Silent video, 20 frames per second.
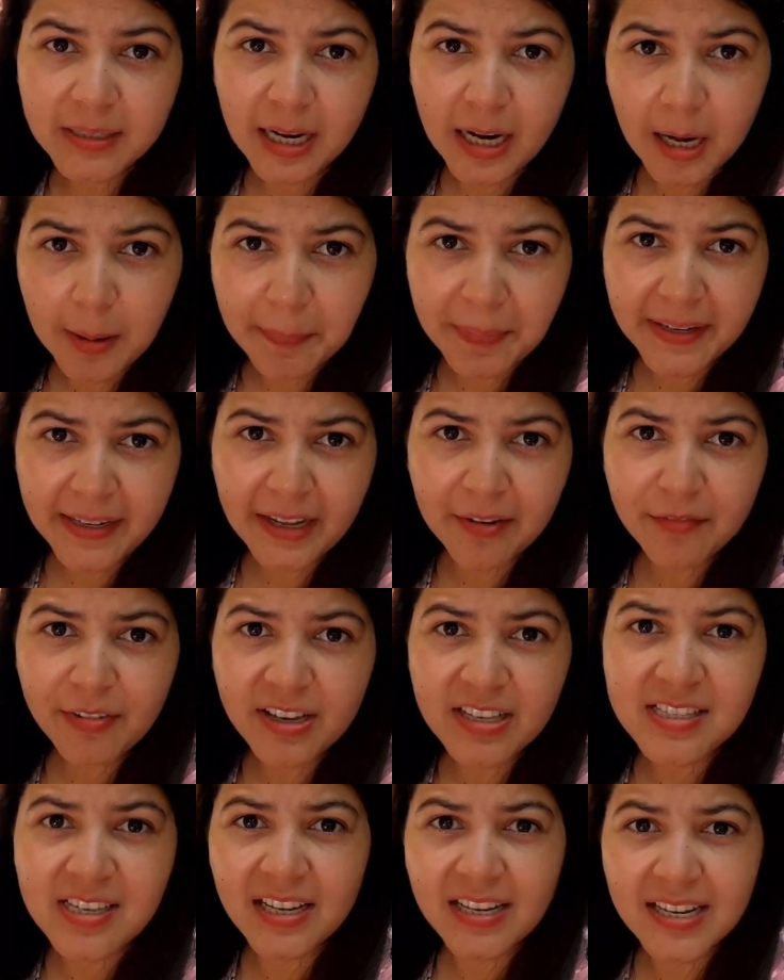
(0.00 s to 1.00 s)
यहाँ पे टाइम
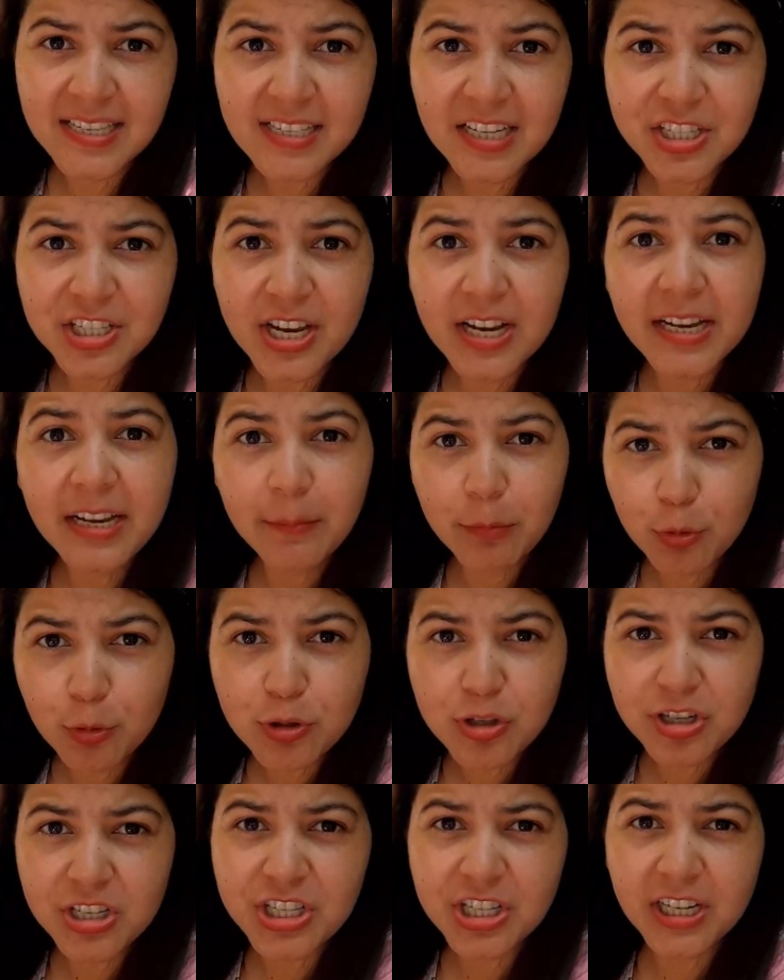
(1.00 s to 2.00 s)
वेस्ट करने से अच्छा है कि हम
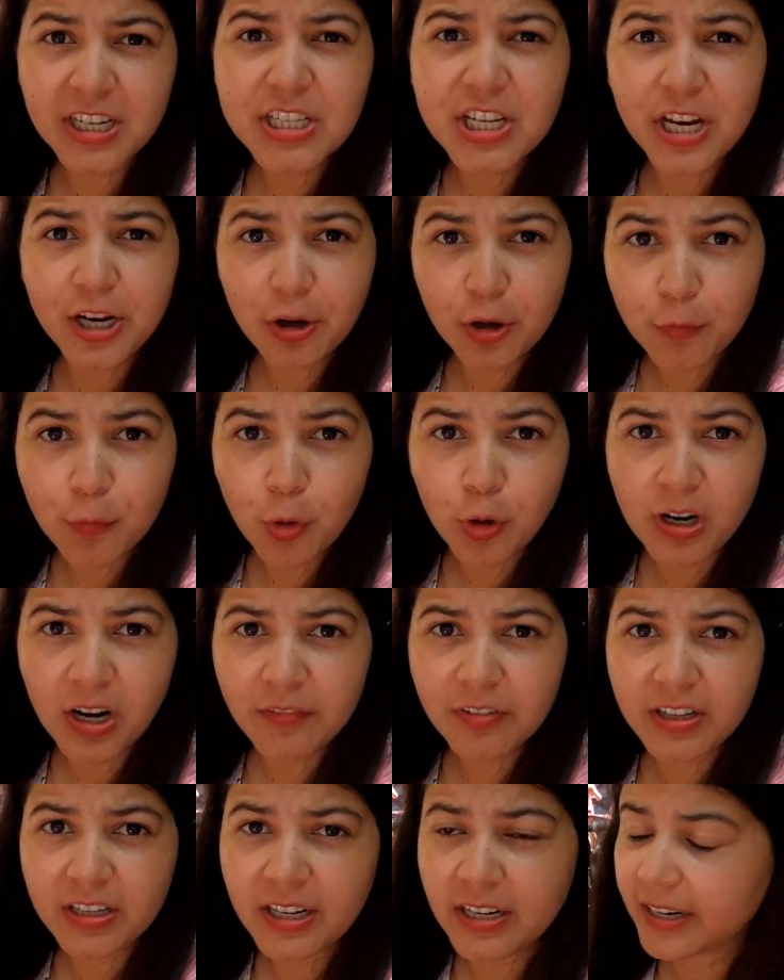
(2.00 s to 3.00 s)
दूसरी जगह जाएँ और वो
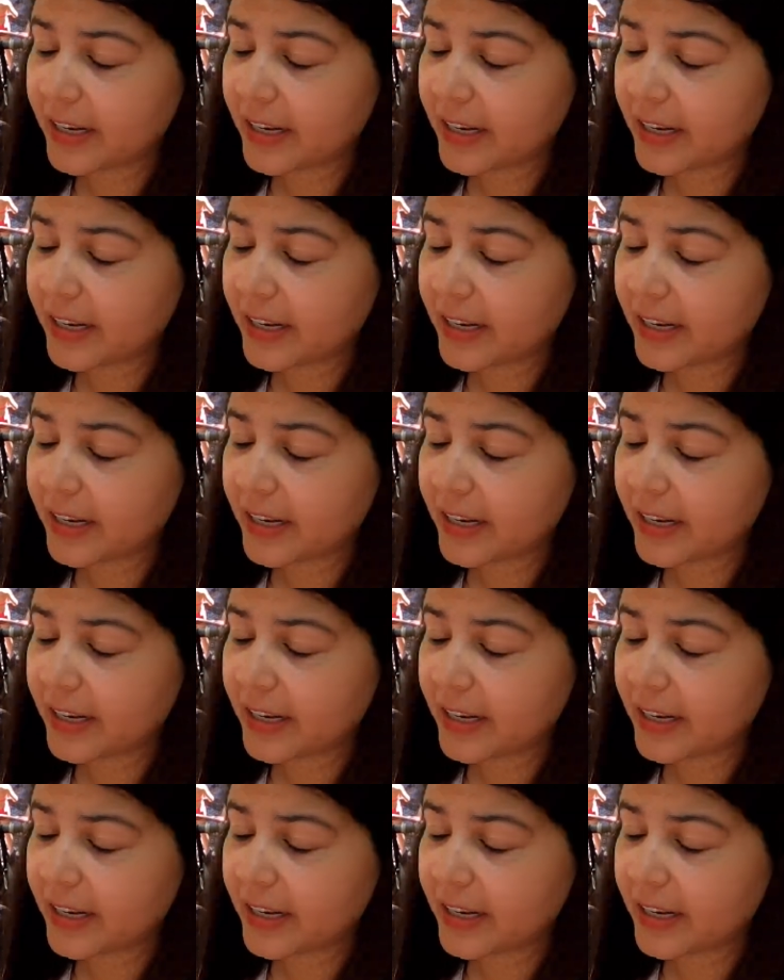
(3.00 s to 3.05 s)
कवर